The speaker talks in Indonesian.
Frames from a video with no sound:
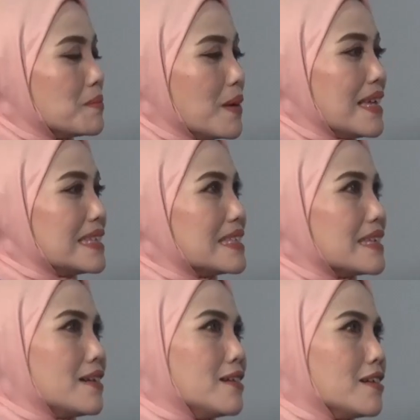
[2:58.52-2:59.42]
Pak Ali,
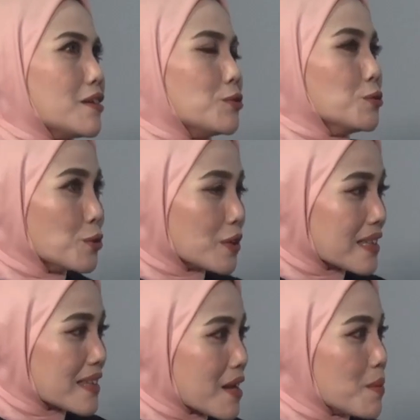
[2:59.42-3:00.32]
uh, untuk yang
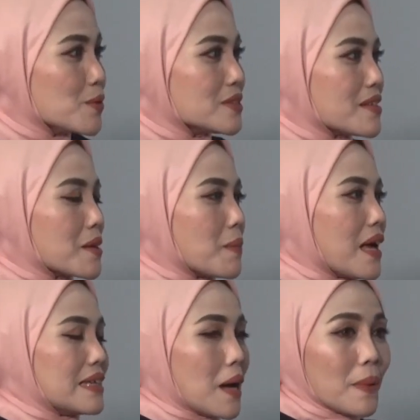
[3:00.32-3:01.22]
tergabung sendiri Pak
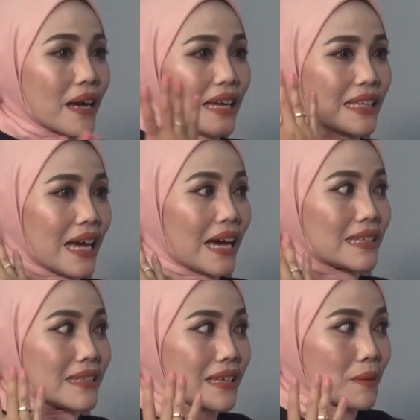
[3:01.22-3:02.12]
Ali, apakah ini
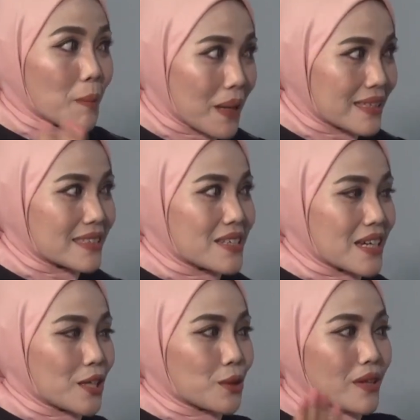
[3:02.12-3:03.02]
hanya dari Pemalang
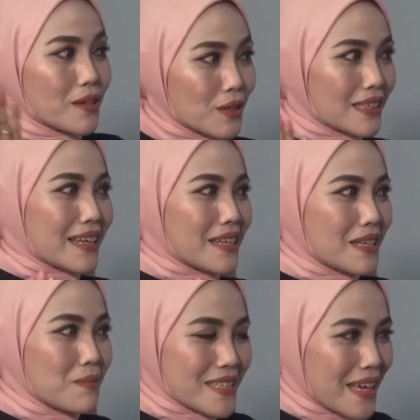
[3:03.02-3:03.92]
saja atau dari kota lain
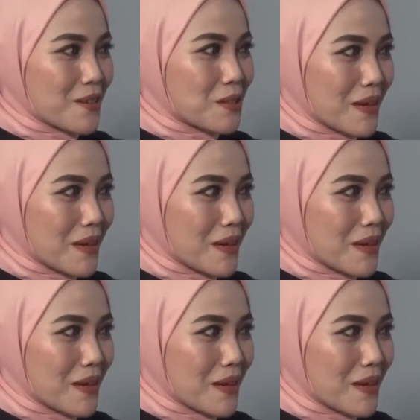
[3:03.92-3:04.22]
ini bisa ikut